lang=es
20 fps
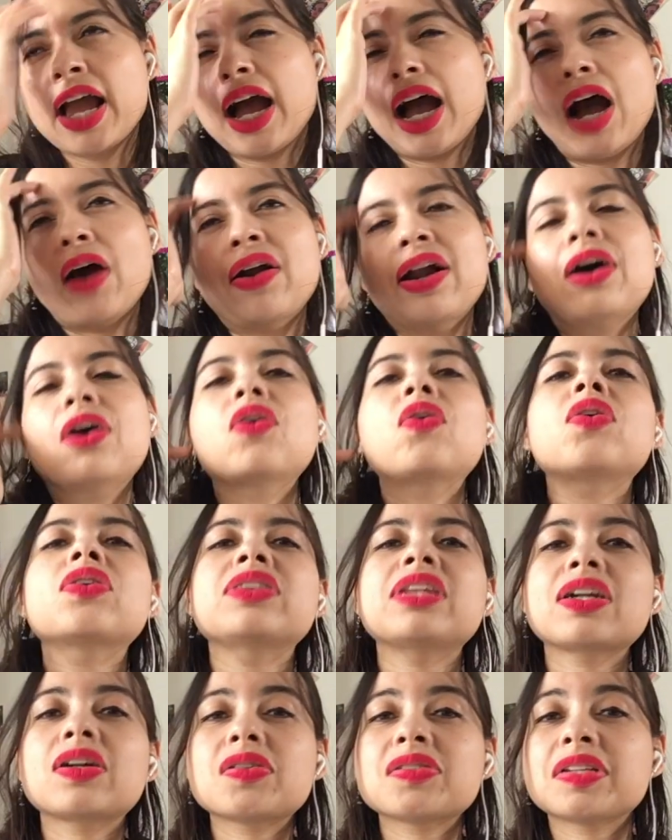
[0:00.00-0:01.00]
Ahora,
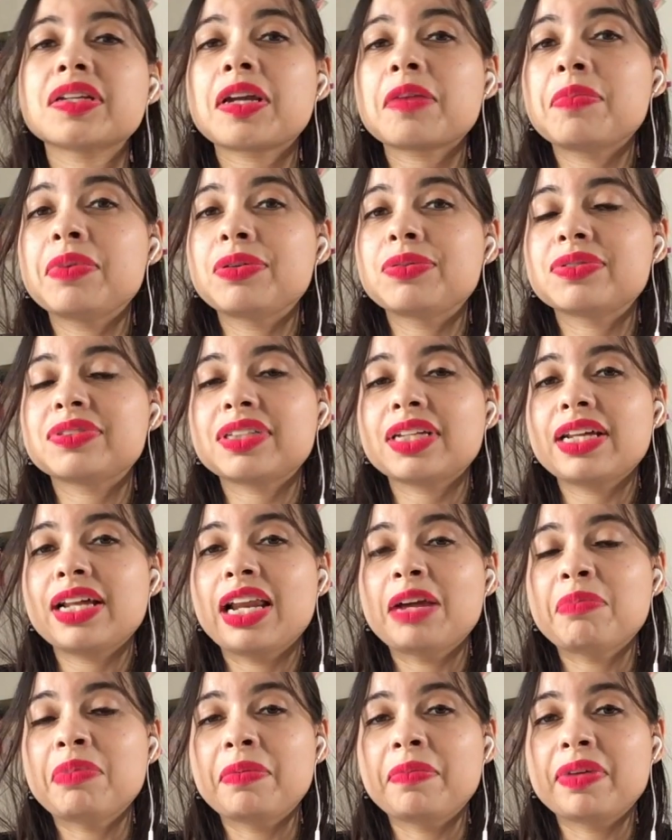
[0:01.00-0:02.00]
otra cosa que me gusta de
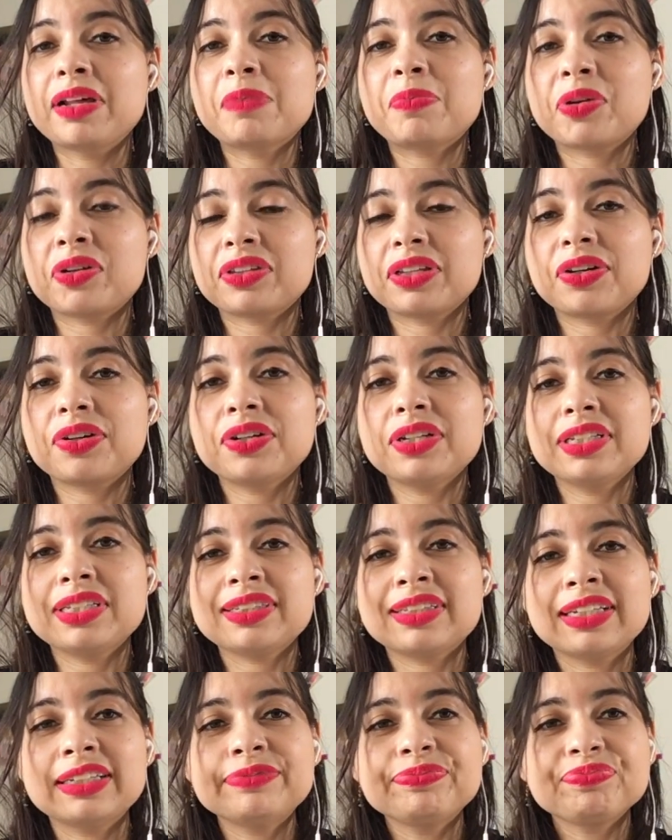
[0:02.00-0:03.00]
la mamá del
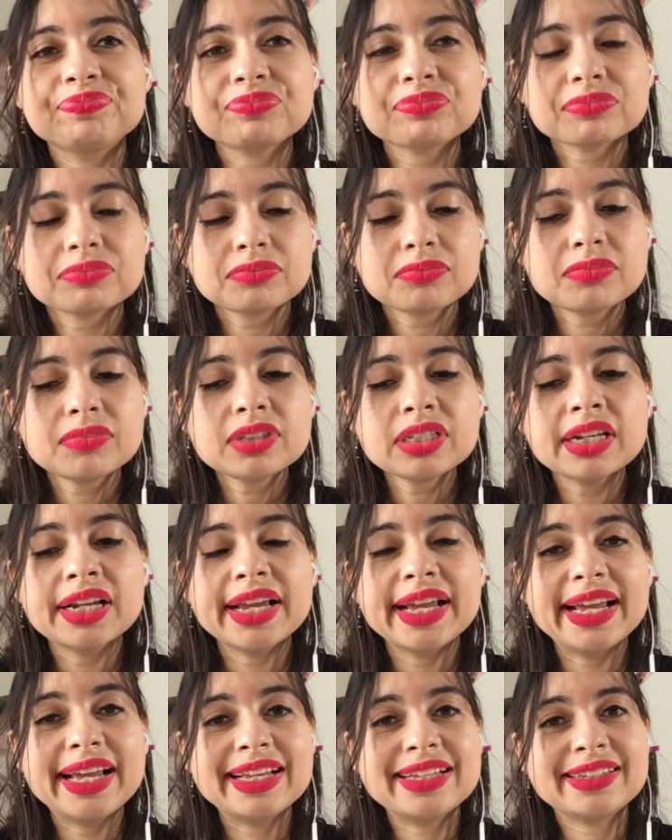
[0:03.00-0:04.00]
protagonista
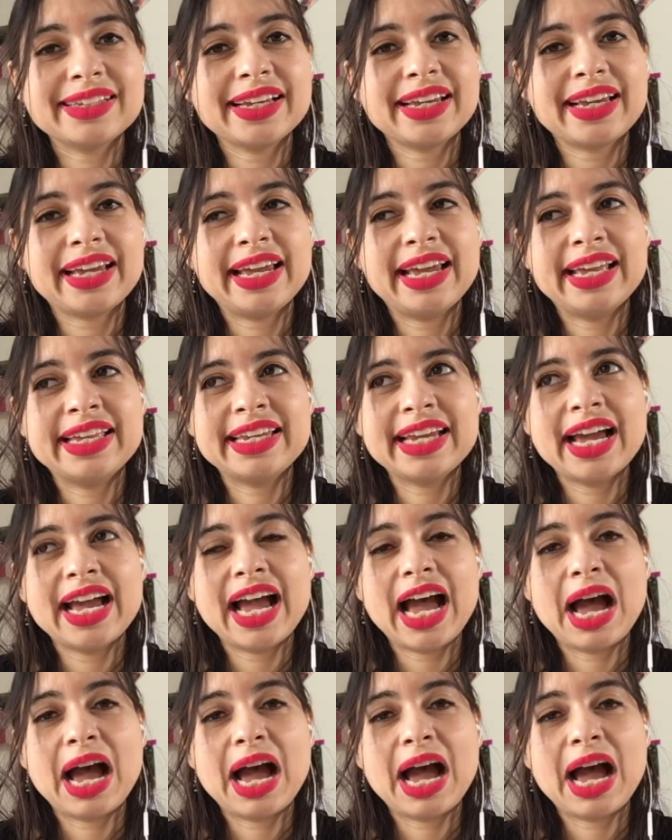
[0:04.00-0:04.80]
es de que ella